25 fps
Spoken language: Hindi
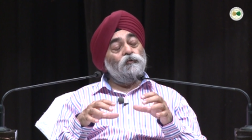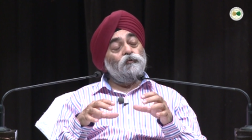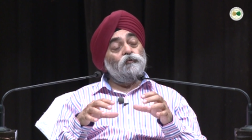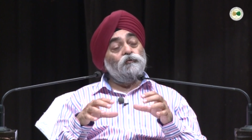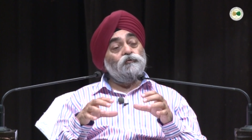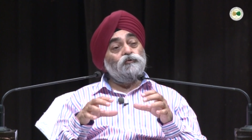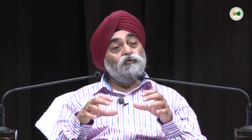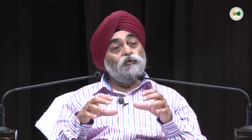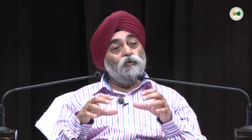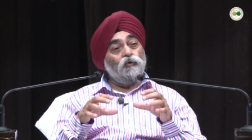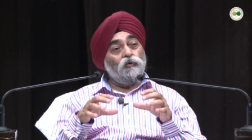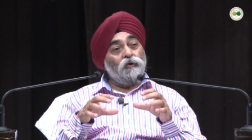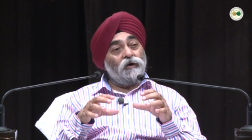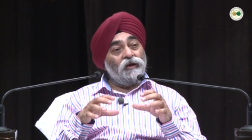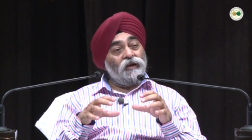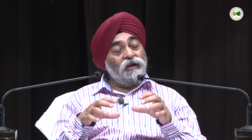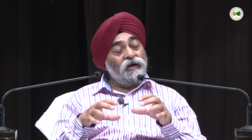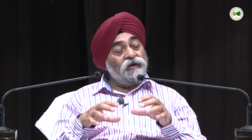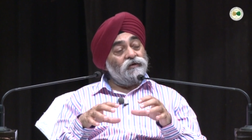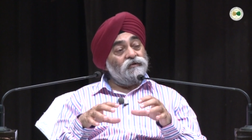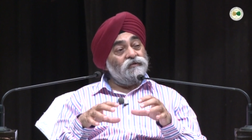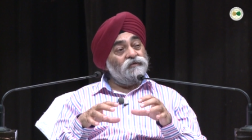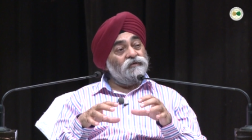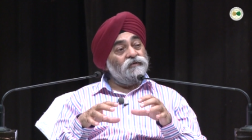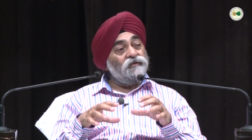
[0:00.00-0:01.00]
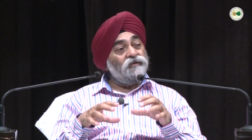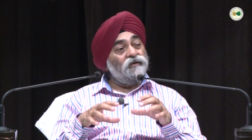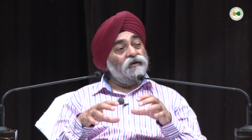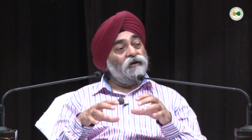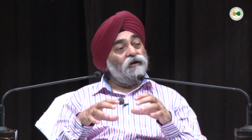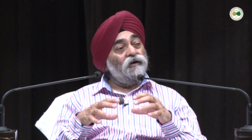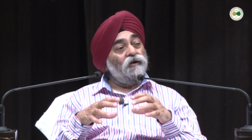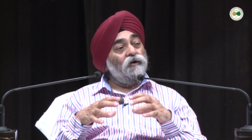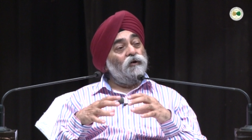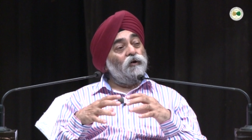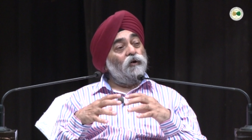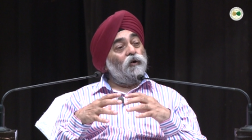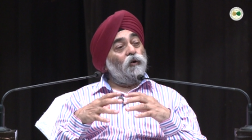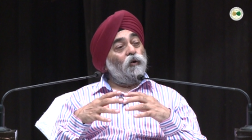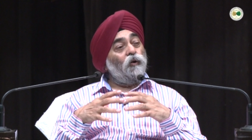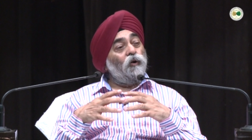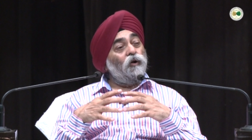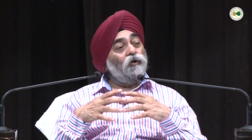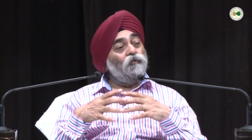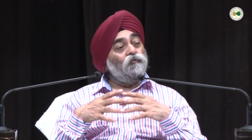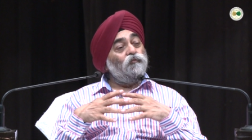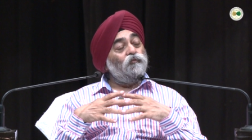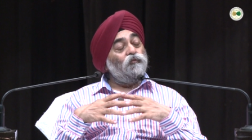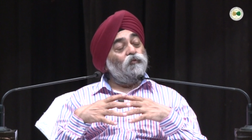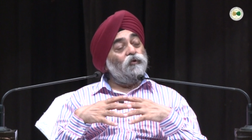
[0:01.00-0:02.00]
उसको कलेक्ट किया
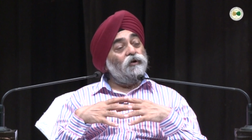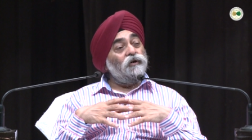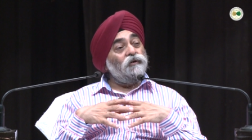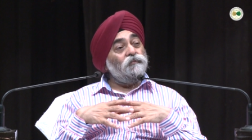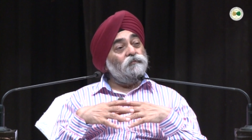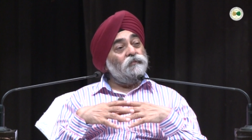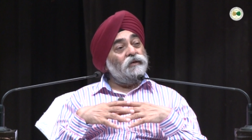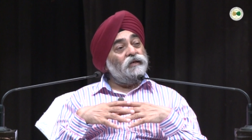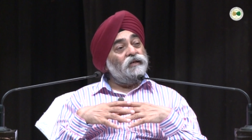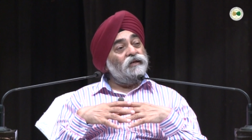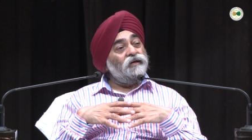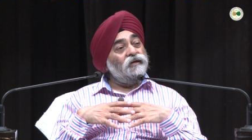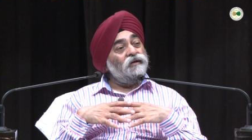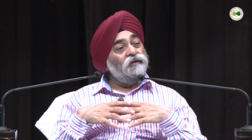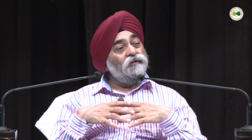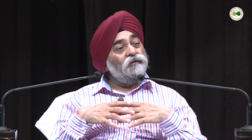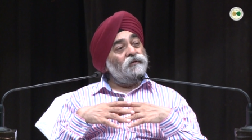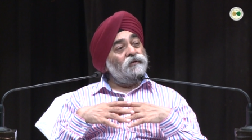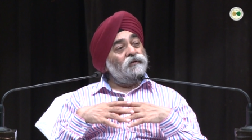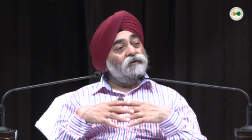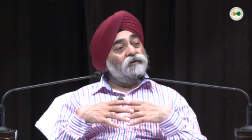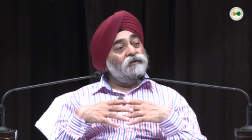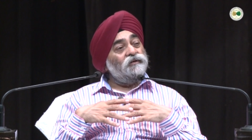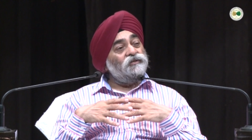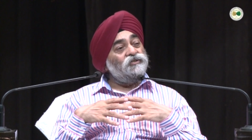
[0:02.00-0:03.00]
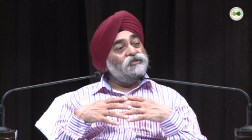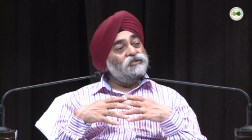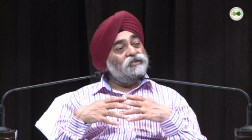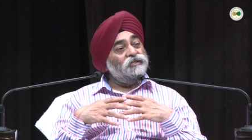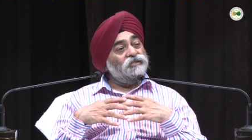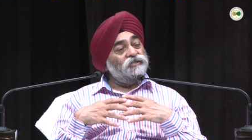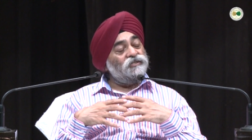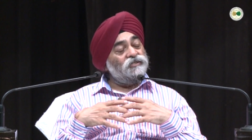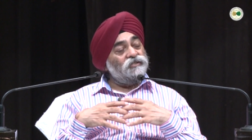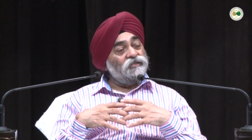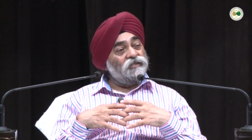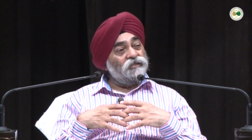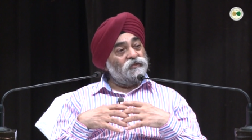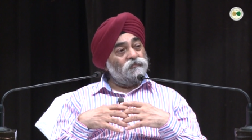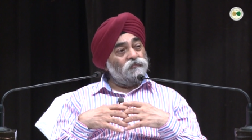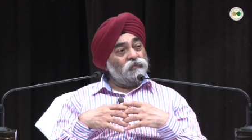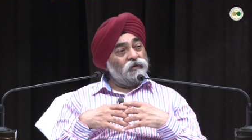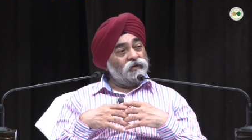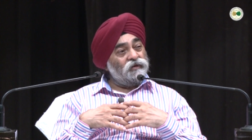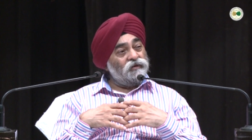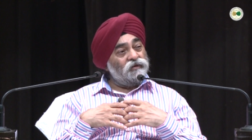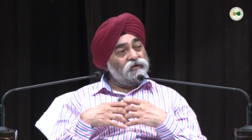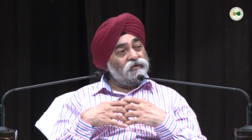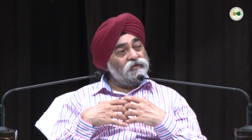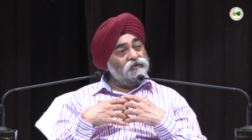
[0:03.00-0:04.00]
और वही मेरे शख्सियत
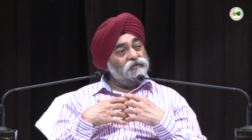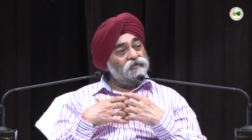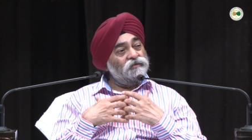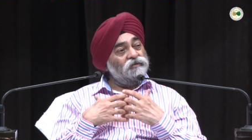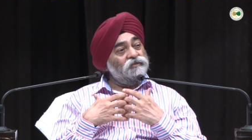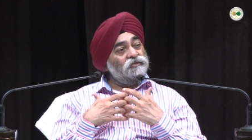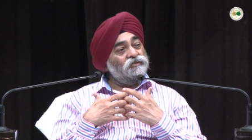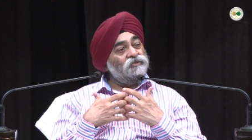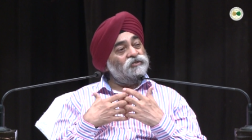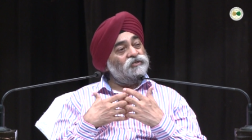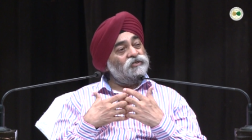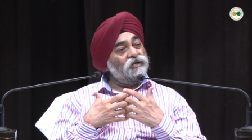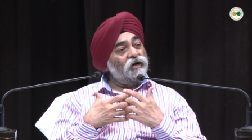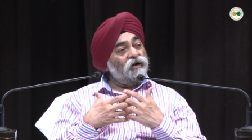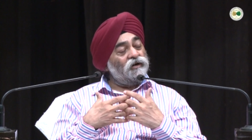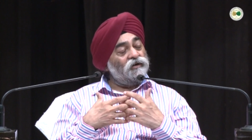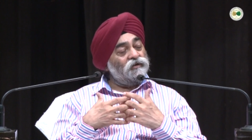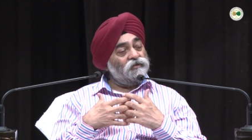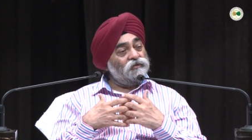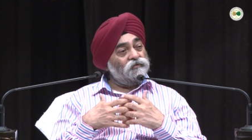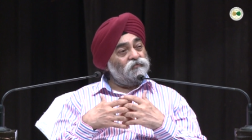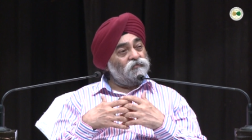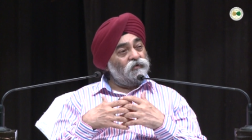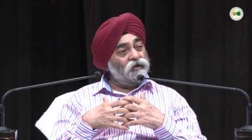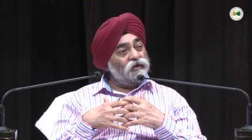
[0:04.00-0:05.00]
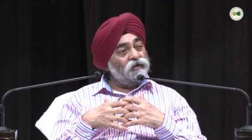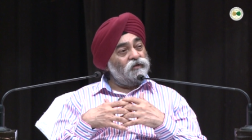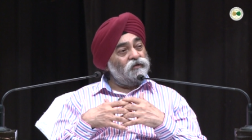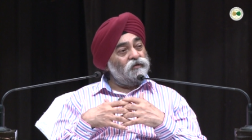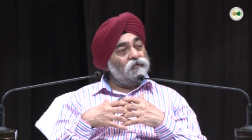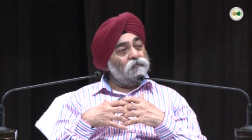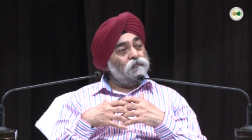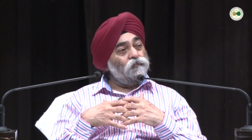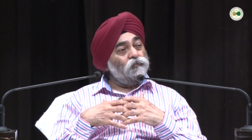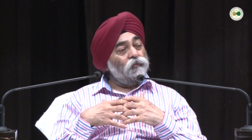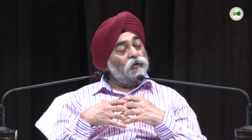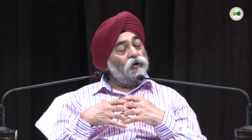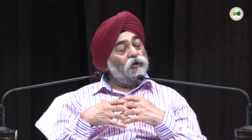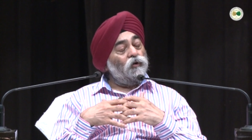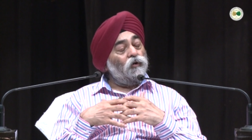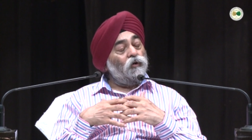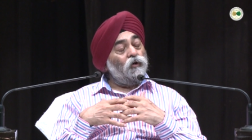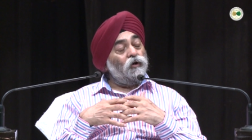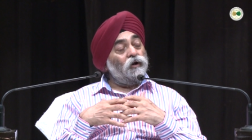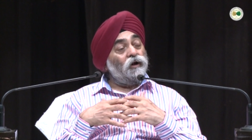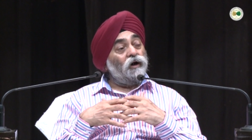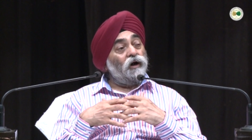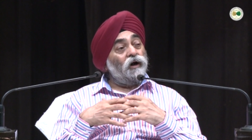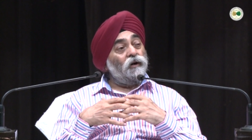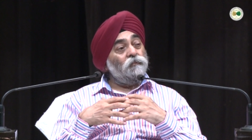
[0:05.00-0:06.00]
बन गई साकत वाली
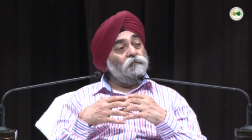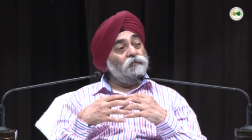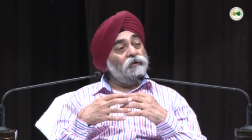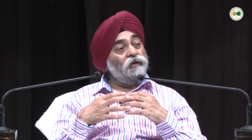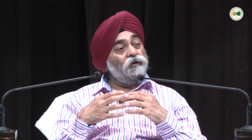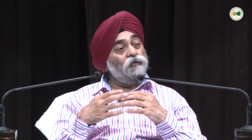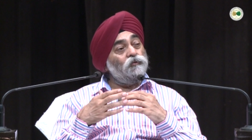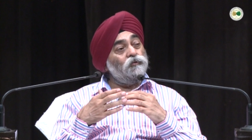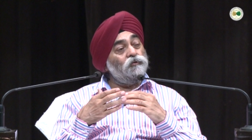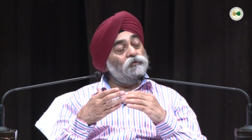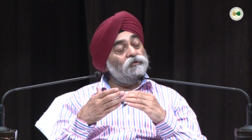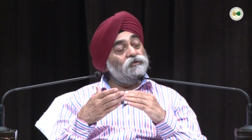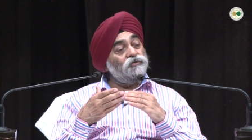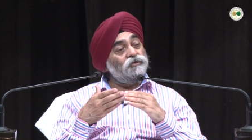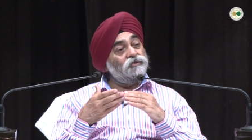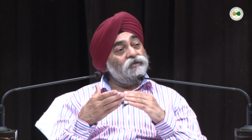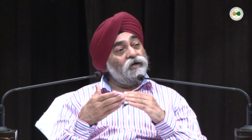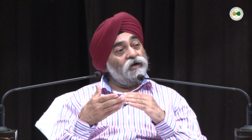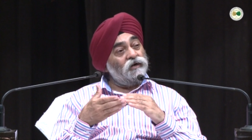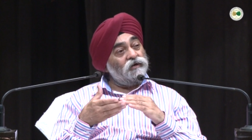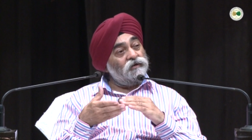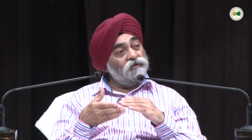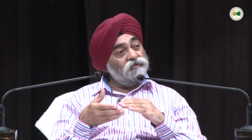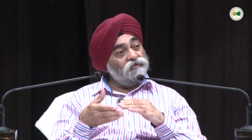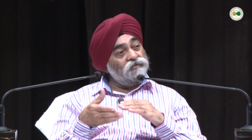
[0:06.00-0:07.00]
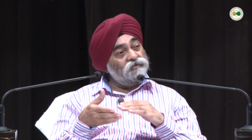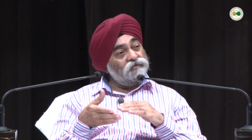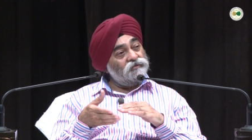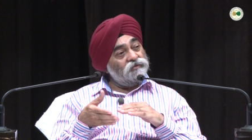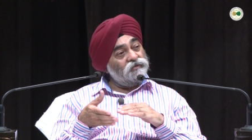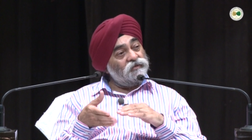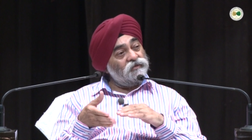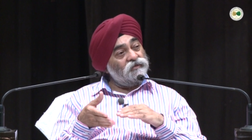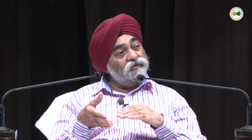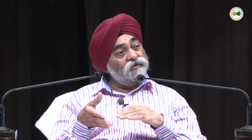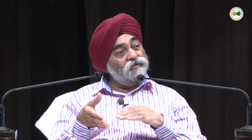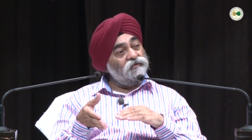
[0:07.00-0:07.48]
और अब मेरे को साकत से